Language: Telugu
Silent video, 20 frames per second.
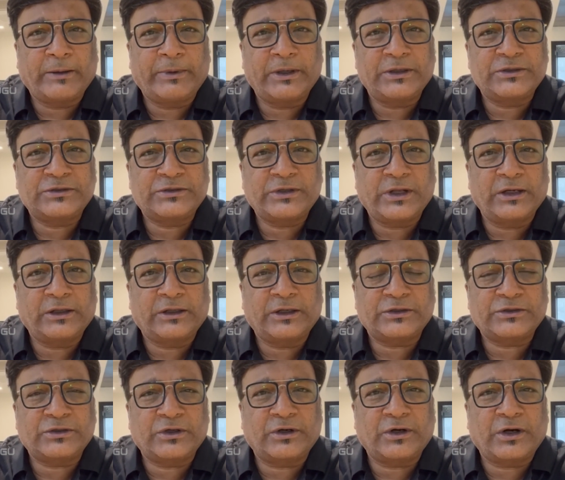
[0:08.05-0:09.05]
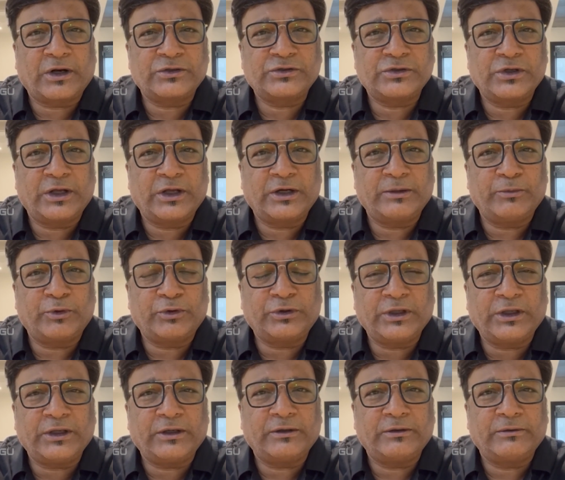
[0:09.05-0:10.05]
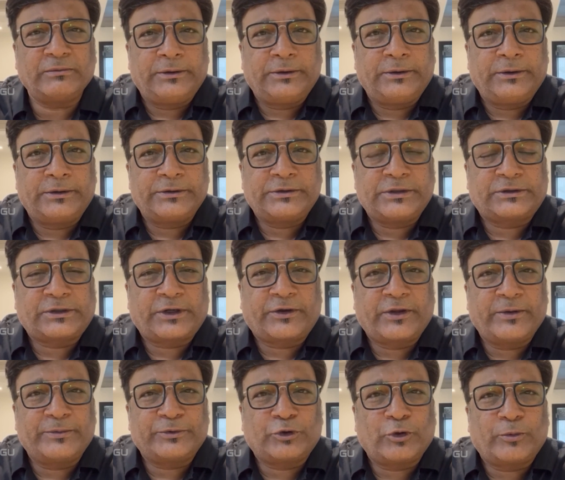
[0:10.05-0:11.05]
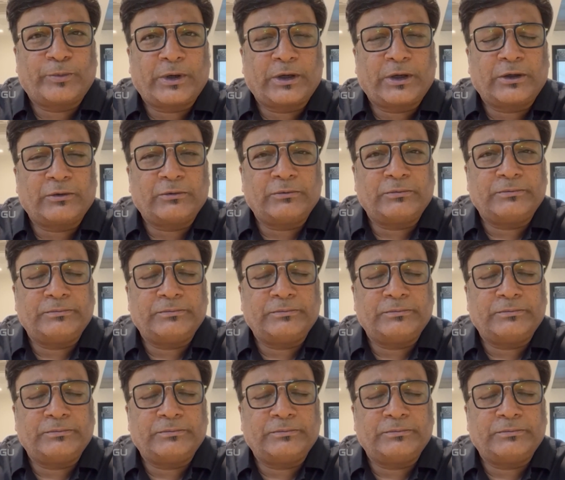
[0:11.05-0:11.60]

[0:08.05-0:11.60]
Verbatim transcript: రెబల్ స్టార్ కృష్ణరాజు గారి మృతి చిత్రసీమతో పాటు